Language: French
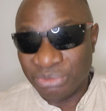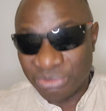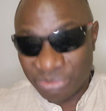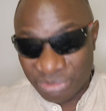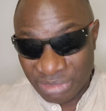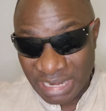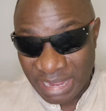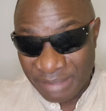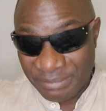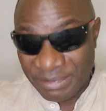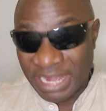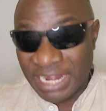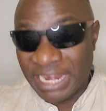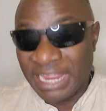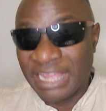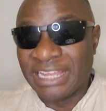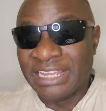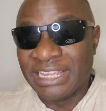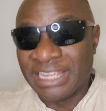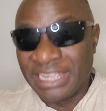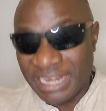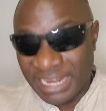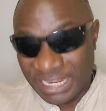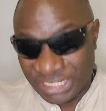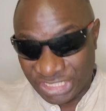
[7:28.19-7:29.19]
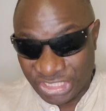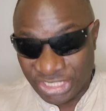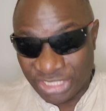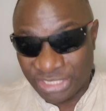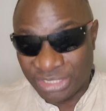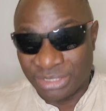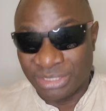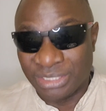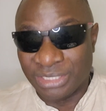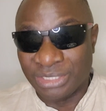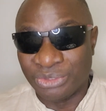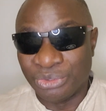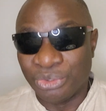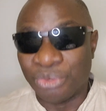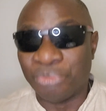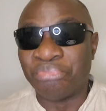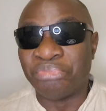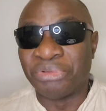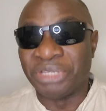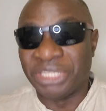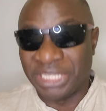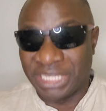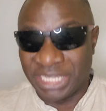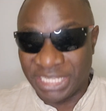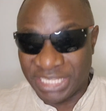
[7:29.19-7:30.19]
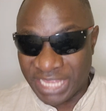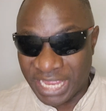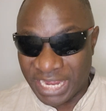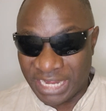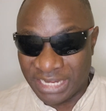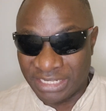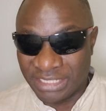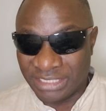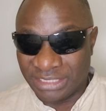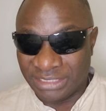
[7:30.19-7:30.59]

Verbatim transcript: Là-bas, là, elle achète au prix réel.